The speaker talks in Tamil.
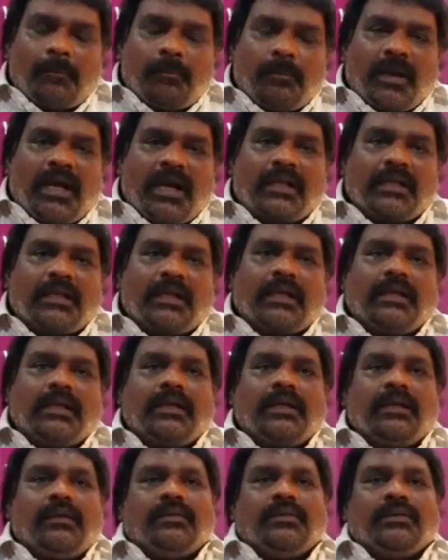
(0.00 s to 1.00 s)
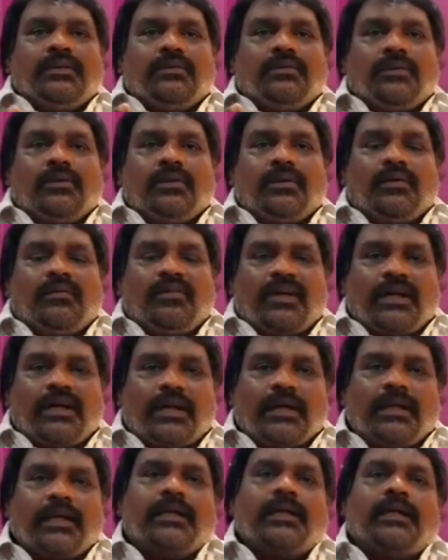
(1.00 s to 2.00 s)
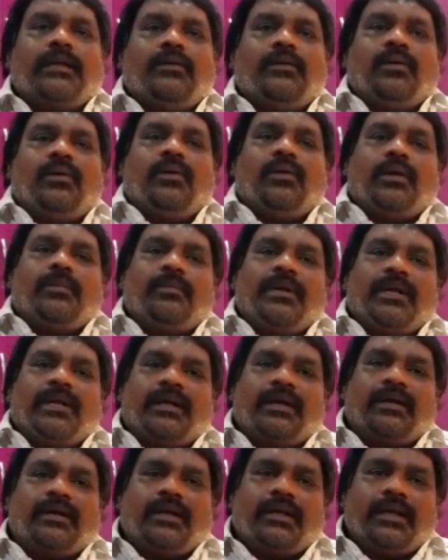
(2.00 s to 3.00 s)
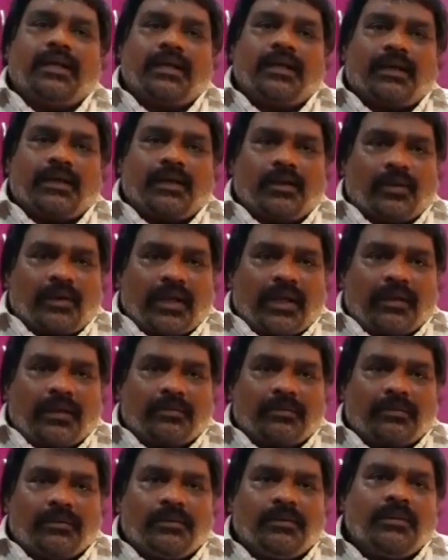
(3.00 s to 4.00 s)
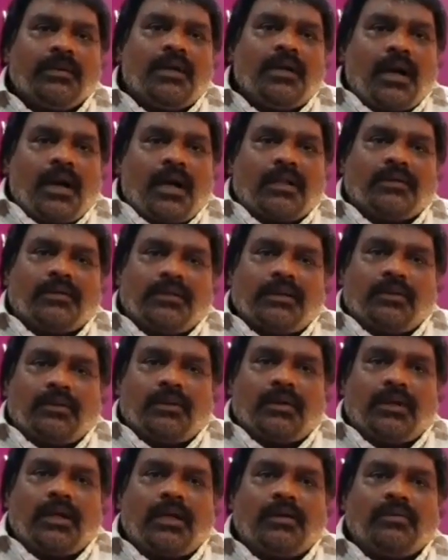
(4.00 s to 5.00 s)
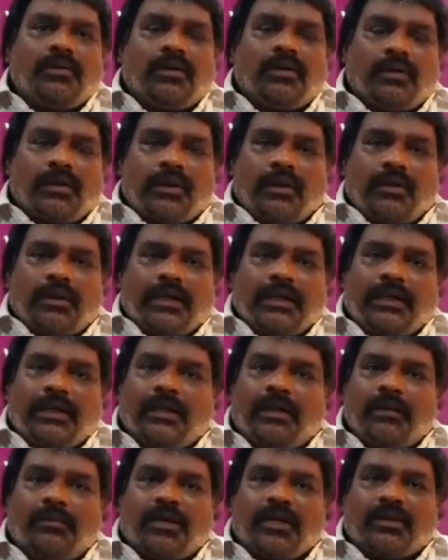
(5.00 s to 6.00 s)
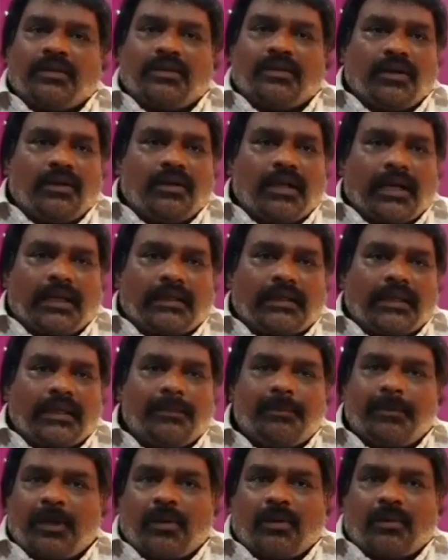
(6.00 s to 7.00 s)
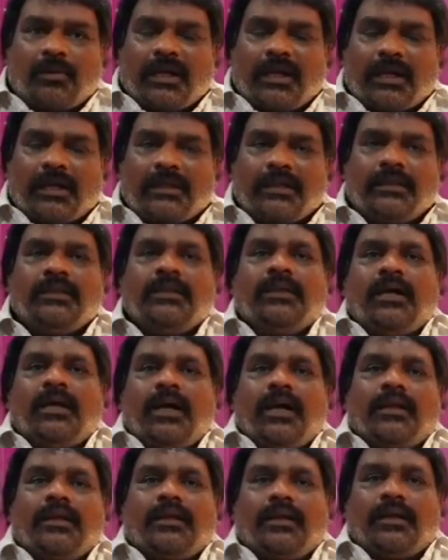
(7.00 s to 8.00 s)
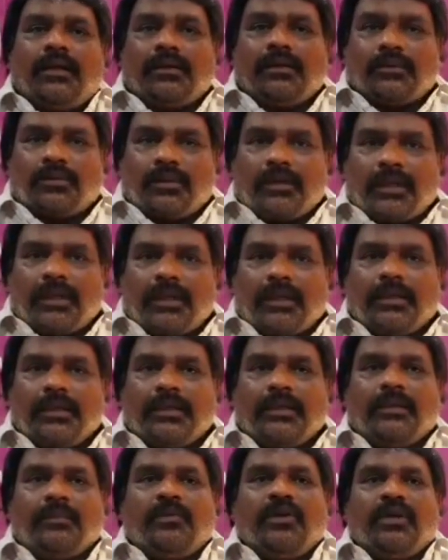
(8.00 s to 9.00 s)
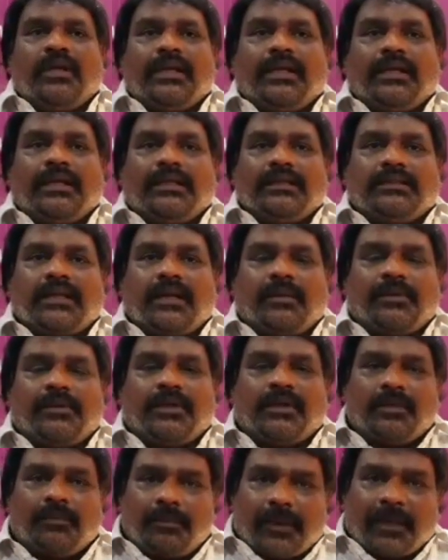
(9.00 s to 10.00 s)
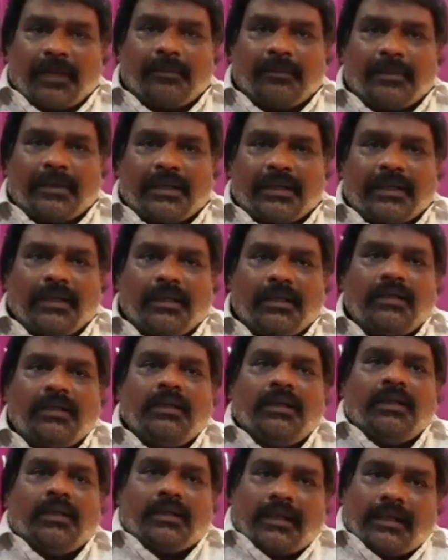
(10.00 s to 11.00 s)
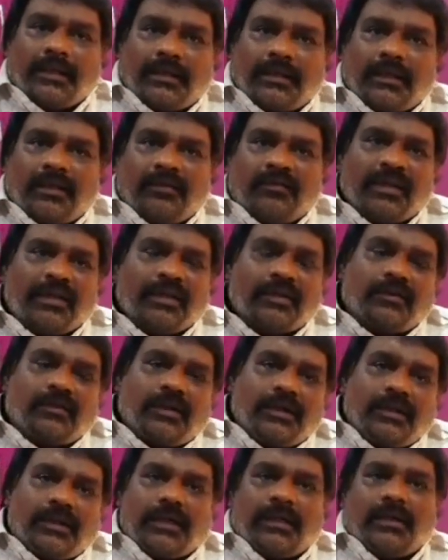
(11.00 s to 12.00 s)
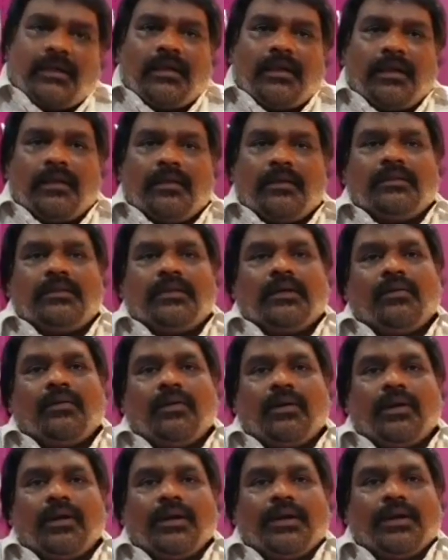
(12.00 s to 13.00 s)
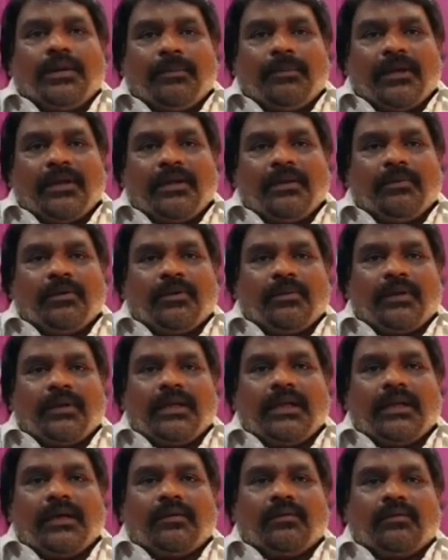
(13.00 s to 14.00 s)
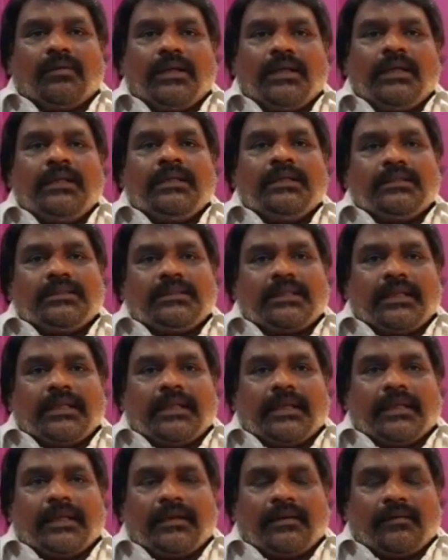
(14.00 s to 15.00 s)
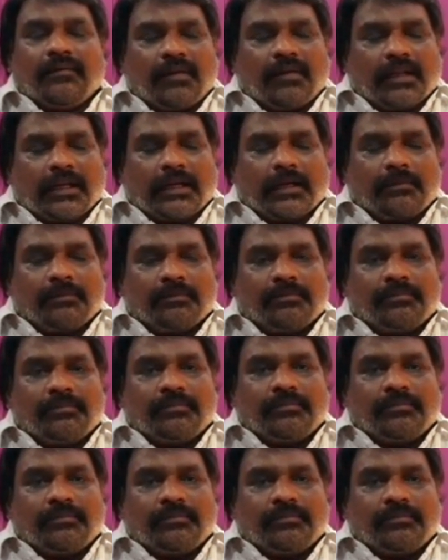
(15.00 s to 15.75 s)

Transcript: மாத கணக்கில் வந்து உங்களோட வருடக்கணக்கில் உங்கள் உடம்புல இருக்க இருக்கிற நோயாக இருக்கும் அது வந்து ஒரு நாள் உணவுலையோ ரெண்டு நாள் மருந்துலையோ கட்டாயமே குணமாகாது அதனால் தொடர்ந்து இந்த மூலிகையை நீங்கள் சாப்பிட்டு பயன்பெறுங்கள் நன்றி வேறொரு நல்ல தகவலோடு மீண்டும் ஒரு முறை நான் உங்களை சந்திக்கிறேன் வணக்கம்